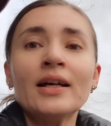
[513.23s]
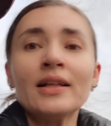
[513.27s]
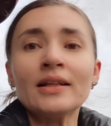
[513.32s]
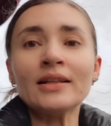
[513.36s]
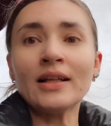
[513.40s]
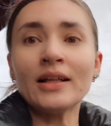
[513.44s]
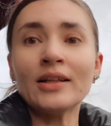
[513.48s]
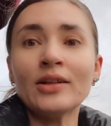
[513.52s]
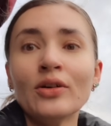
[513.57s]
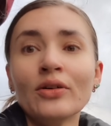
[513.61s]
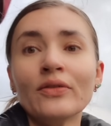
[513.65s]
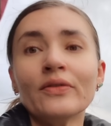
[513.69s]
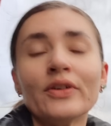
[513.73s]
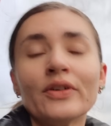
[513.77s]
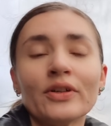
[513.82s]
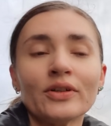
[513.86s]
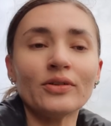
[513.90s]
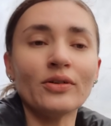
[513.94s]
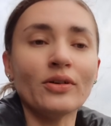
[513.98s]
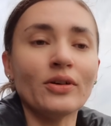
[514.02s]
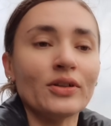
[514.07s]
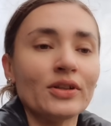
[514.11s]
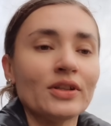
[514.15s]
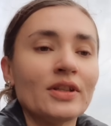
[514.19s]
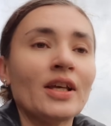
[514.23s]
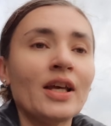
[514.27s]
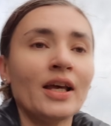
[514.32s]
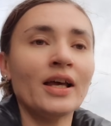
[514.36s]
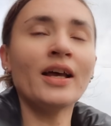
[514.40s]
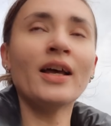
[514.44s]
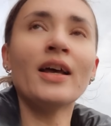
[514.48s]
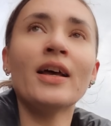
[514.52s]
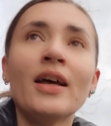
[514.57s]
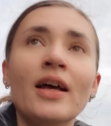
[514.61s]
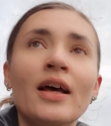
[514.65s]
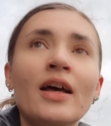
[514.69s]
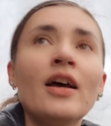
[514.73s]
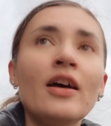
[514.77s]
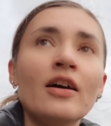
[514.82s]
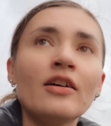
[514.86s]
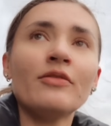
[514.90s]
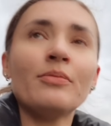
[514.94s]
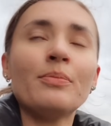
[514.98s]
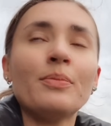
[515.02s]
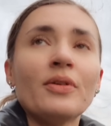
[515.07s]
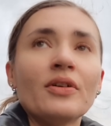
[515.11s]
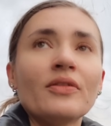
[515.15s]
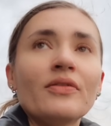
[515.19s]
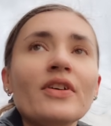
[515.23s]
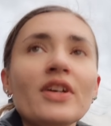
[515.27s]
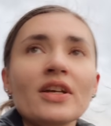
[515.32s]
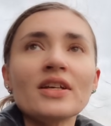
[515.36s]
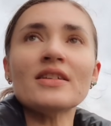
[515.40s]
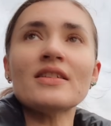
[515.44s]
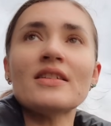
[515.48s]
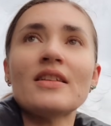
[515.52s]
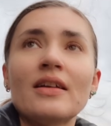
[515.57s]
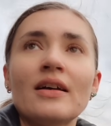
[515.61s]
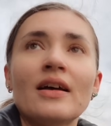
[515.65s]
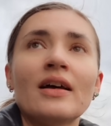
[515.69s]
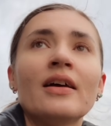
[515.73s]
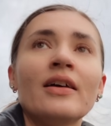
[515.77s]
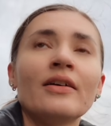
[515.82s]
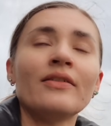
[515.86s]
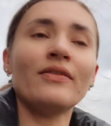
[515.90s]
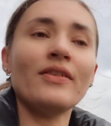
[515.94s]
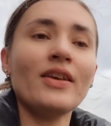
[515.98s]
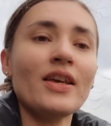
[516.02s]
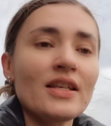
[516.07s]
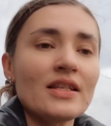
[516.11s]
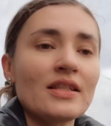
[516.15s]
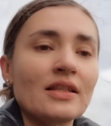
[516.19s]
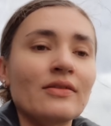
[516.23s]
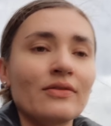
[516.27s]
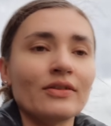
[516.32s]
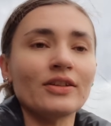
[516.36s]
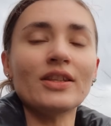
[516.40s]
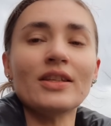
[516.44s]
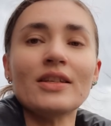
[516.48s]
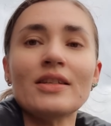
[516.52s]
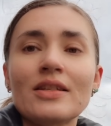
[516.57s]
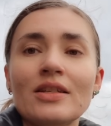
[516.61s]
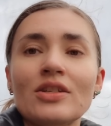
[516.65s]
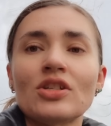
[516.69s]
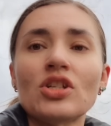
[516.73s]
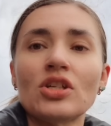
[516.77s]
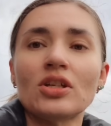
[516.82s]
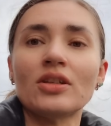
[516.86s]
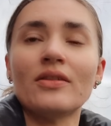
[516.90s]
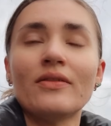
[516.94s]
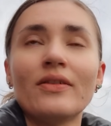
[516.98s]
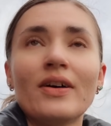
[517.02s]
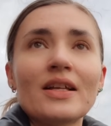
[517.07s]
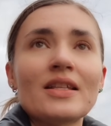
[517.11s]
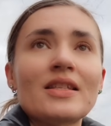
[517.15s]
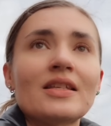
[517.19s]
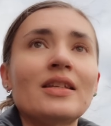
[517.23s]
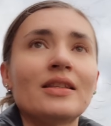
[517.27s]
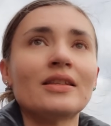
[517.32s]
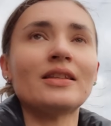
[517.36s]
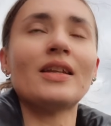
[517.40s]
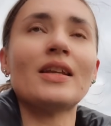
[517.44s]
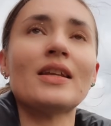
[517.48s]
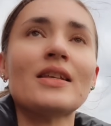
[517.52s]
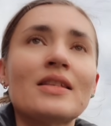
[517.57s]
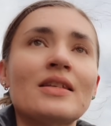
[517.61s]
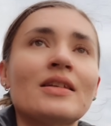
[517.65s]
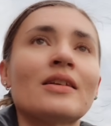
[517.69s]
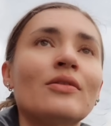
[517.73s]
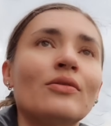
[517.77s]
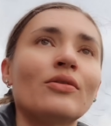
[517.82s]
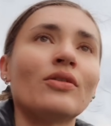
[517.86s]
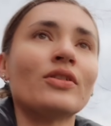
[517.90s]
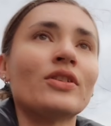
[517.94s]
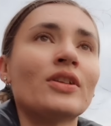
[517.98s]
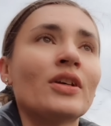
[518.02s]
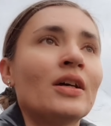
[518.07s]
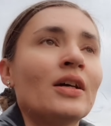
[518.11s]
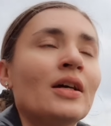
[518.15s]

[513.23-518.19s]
на Новый год. Впервые за весь 2023 год.